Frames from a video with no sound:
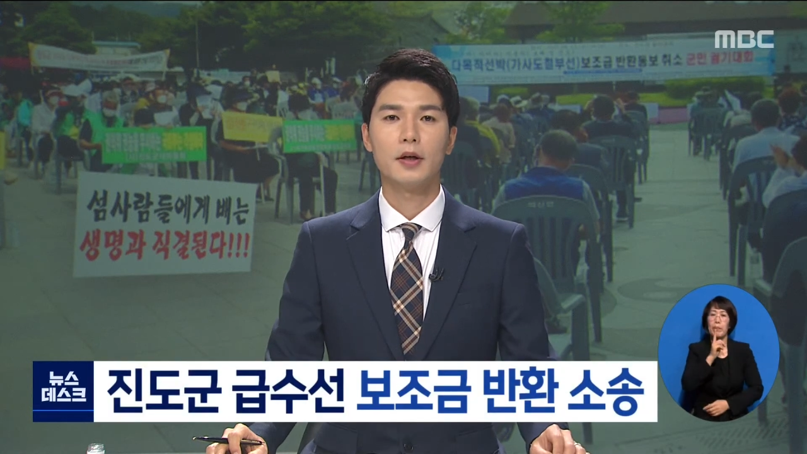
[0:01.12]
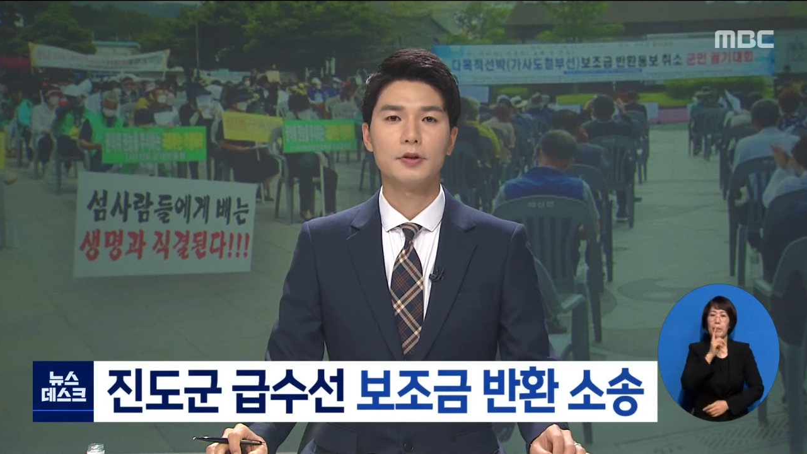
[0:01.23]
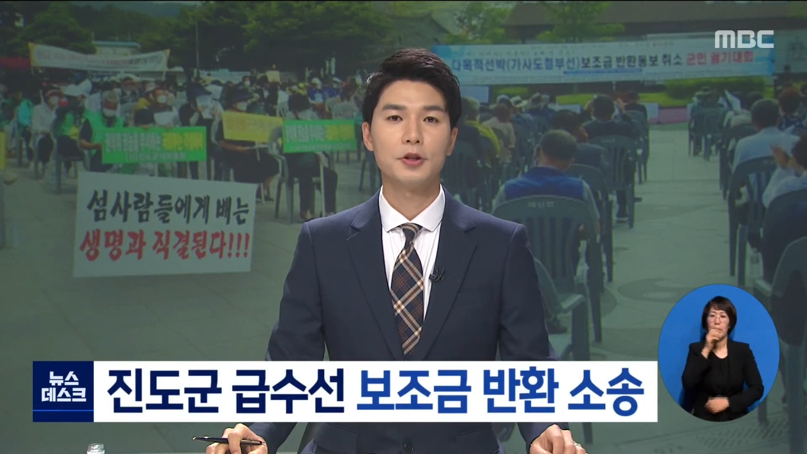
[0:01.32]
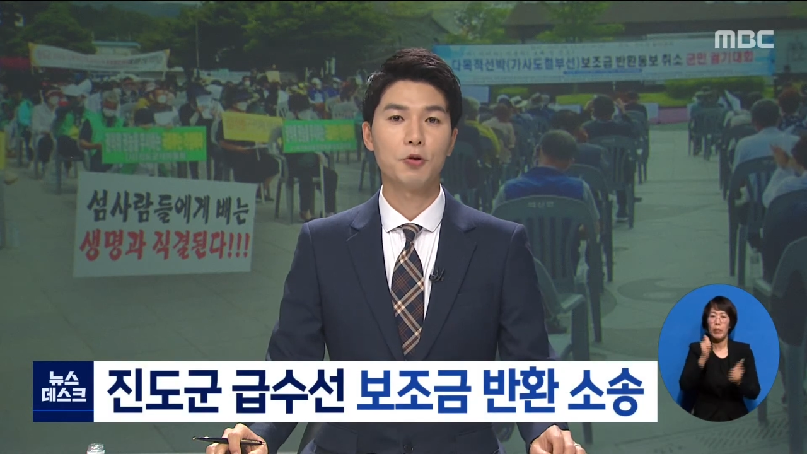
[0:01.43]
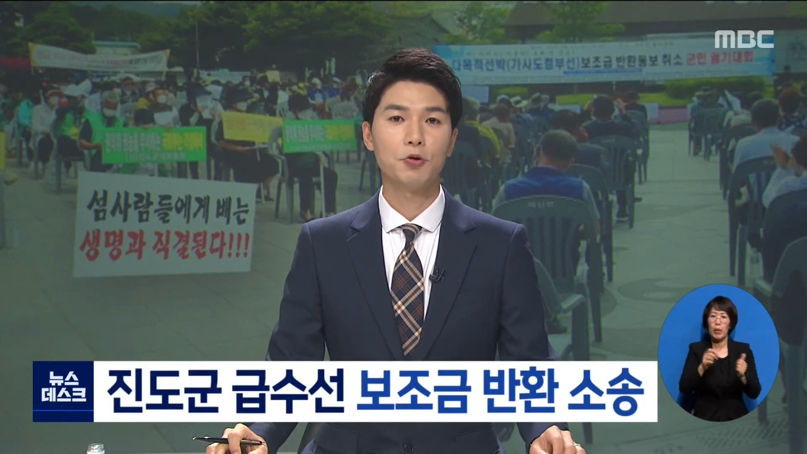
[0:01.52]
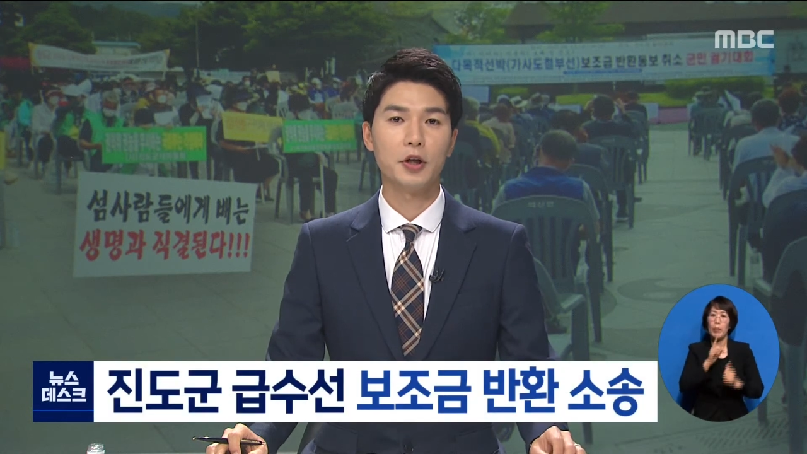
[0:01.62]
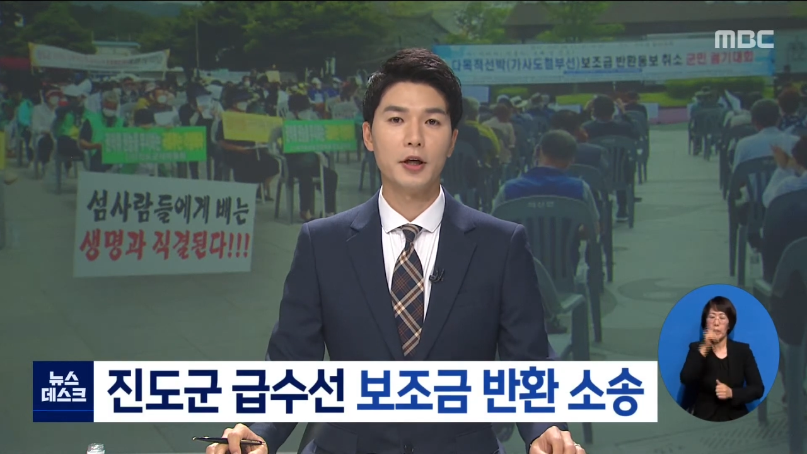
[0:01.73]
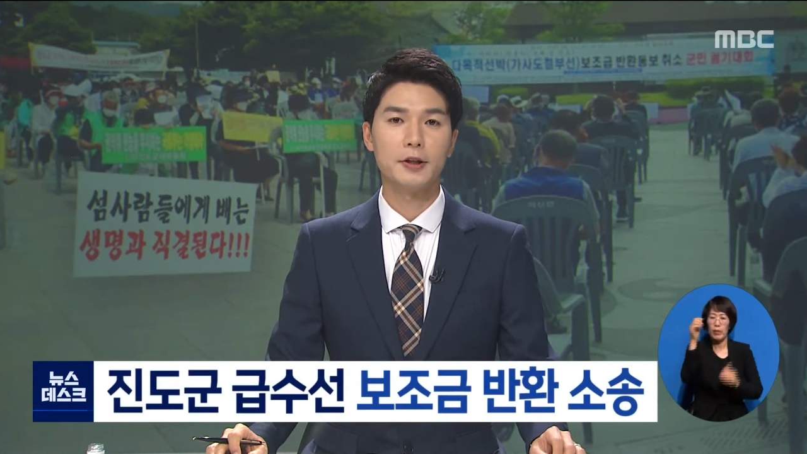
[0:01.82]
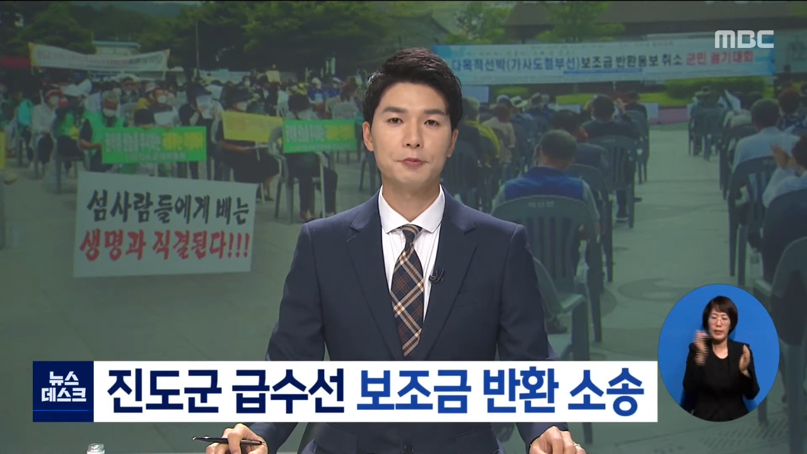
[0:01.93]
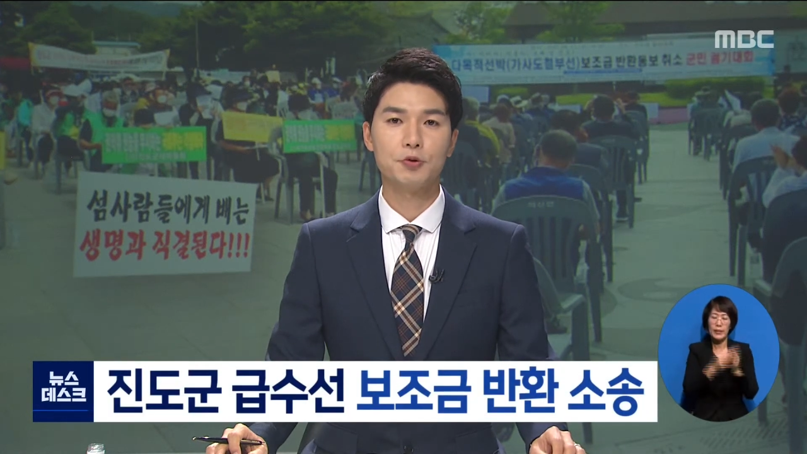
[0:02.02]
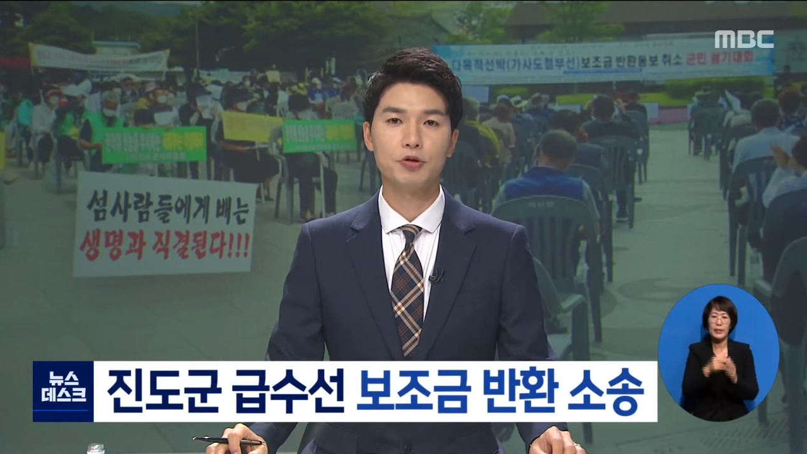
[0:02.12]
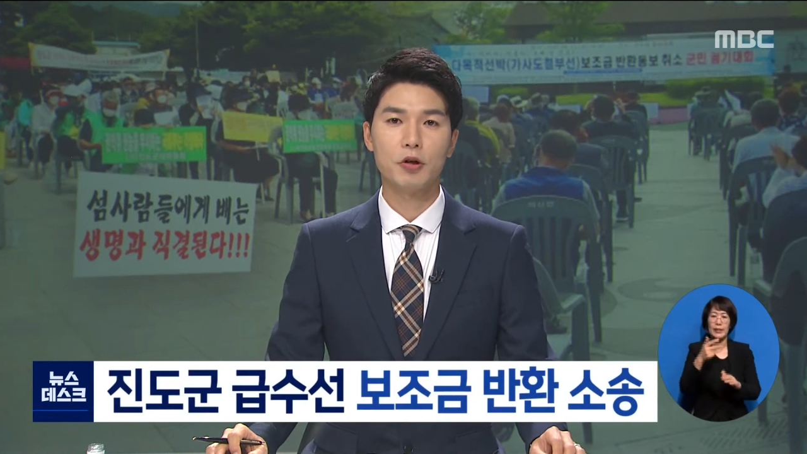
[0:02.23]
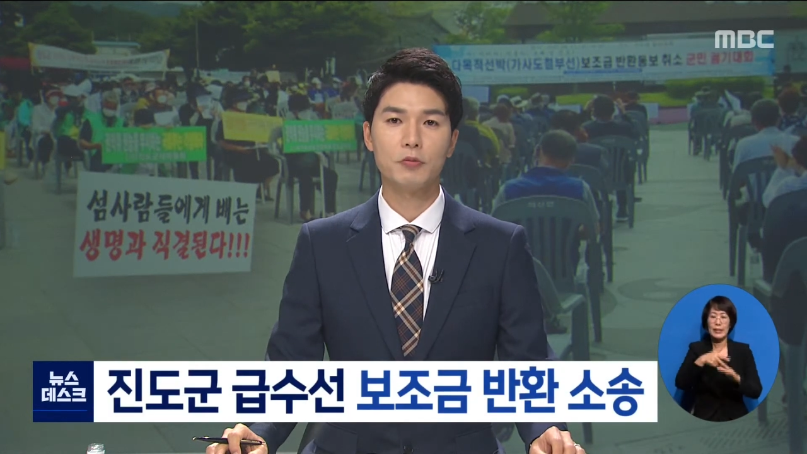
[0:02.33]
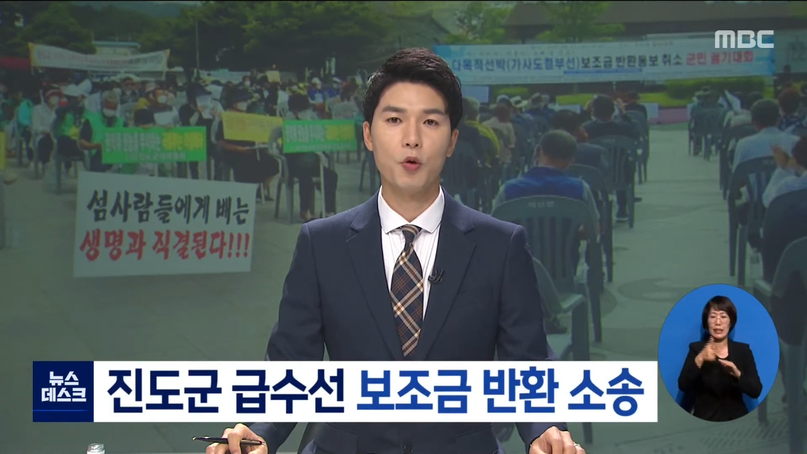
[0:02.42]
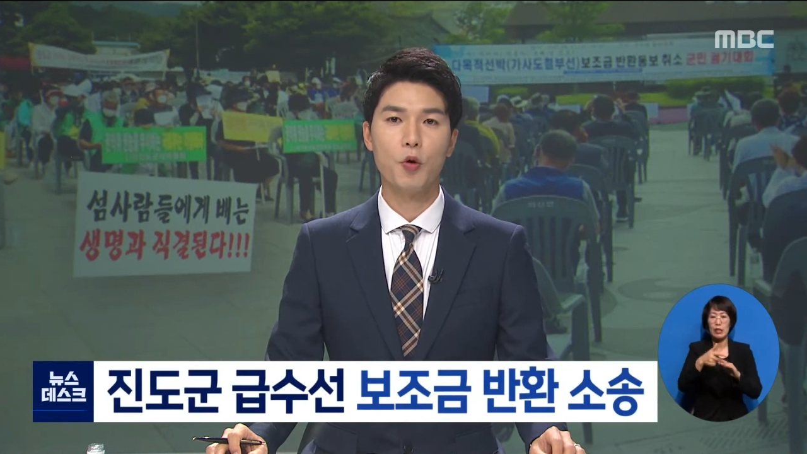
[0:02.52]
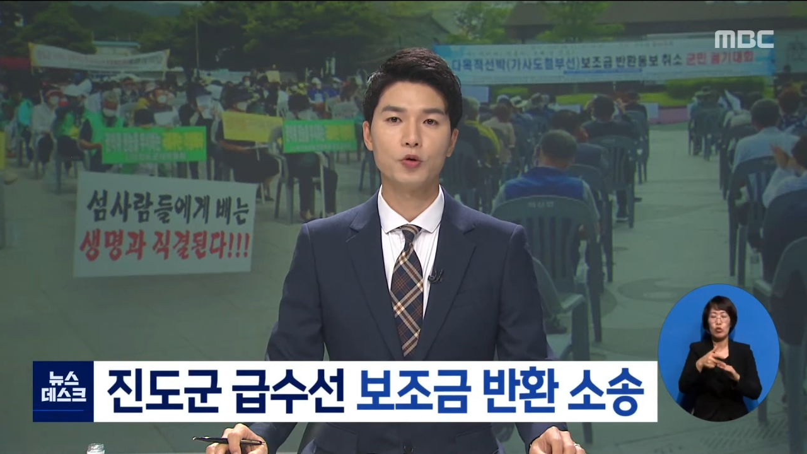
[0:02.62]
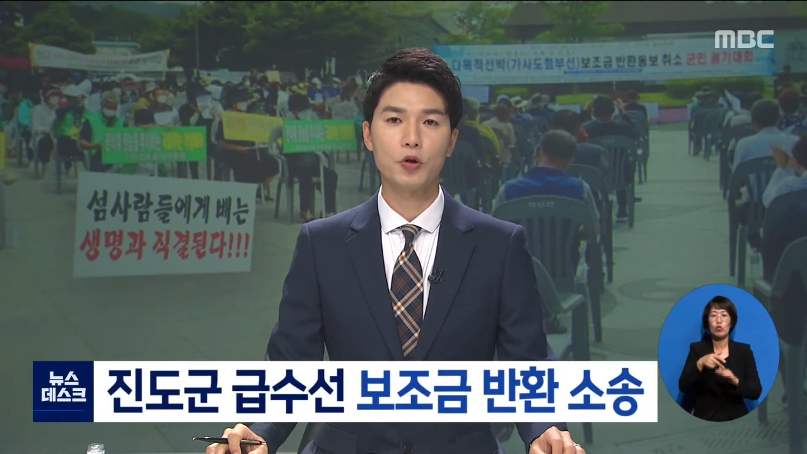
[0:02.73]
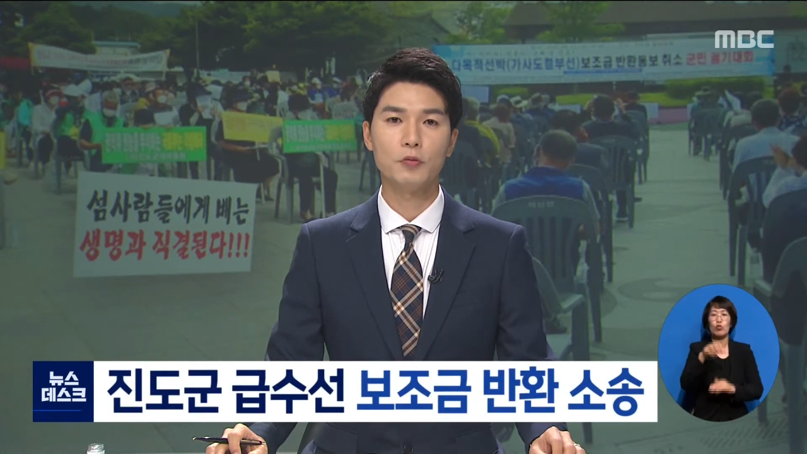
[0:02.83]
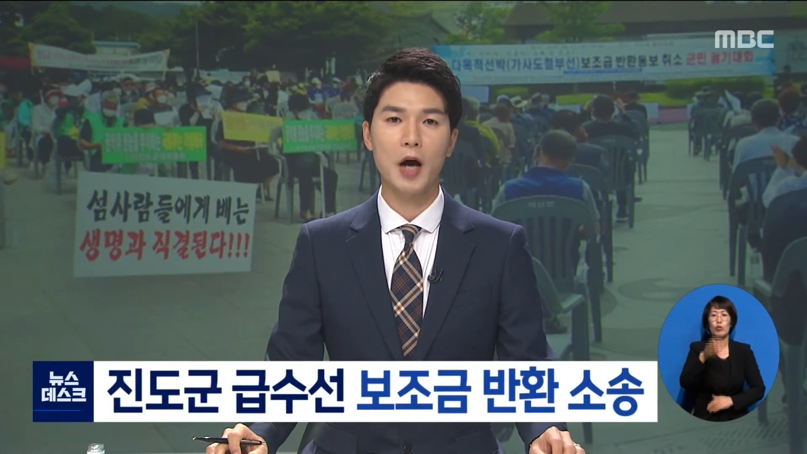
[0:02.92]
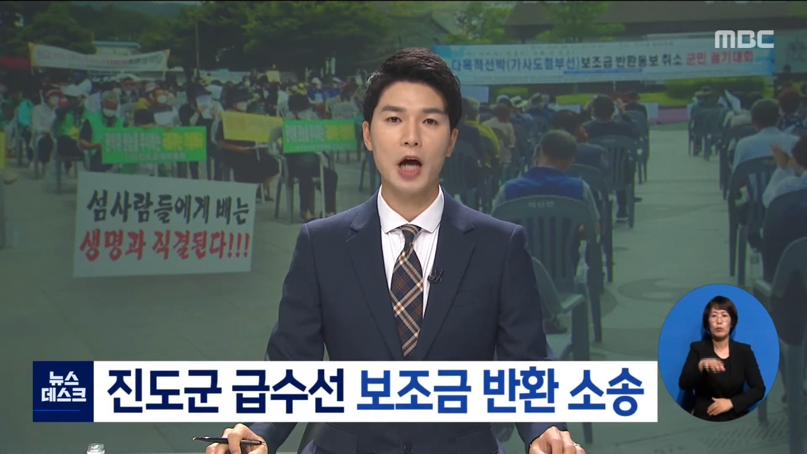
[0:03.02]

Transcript: 진도군이 급수선 보조금